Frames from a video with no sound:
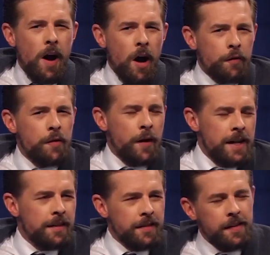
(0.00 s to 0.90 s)

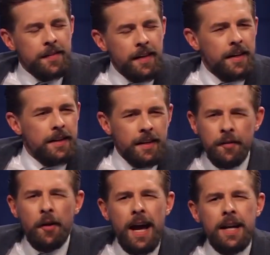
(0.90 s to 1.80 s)
aufgefallen, das ist, äh, das
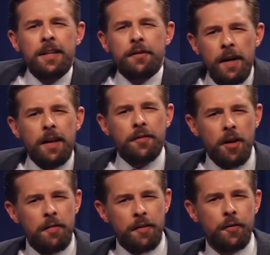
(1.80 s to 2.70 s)
ist doch eigentlich, wäre das doch
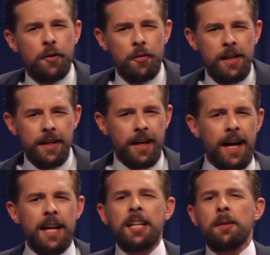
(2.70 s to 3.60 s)
auch was für Kollegen,
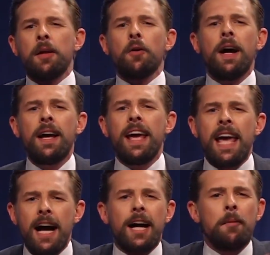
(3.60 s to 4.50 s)
ja? Nicht immer nur
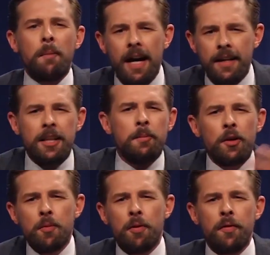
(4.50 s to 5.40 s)
Ärger machen, nicht immer
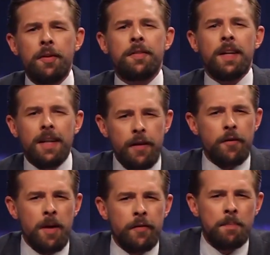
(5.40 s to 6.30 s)
nur provozieren.
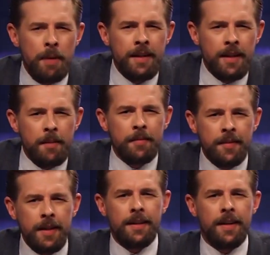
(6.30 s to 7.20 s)
Einfach mal wie Peter
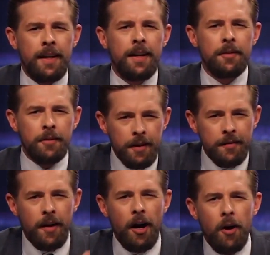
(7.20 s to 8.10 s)
MC, ja? So geht's
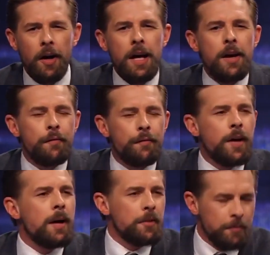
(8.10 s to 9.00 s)
doch auch.
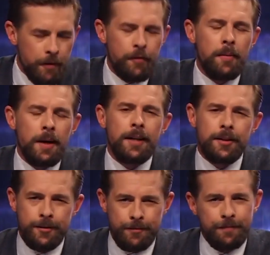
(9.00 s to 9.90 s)
Wir haben das mal
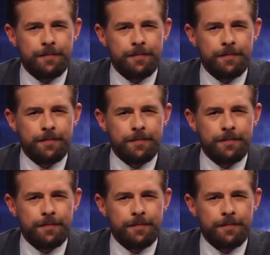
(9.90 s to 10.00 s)
vorbereitet.